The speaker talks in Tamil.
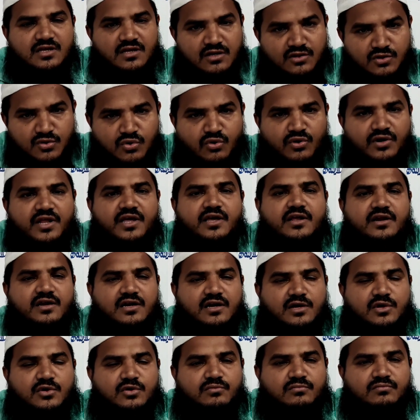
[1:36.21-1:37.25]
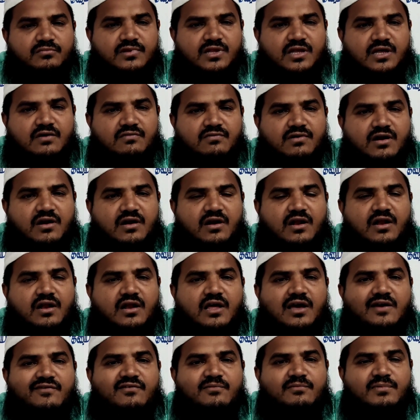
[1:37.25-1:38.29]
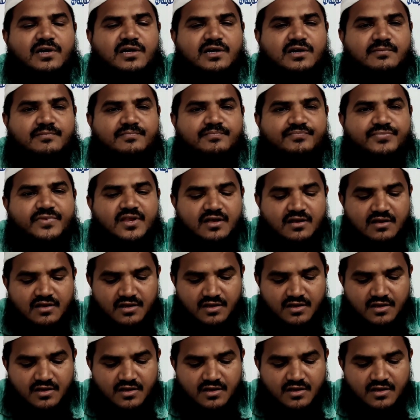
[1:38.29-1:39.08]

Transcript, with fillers: இருந்து கொண்டே இருக்கட்டும் அவர்கள் அல்லாஹின் பக்கம்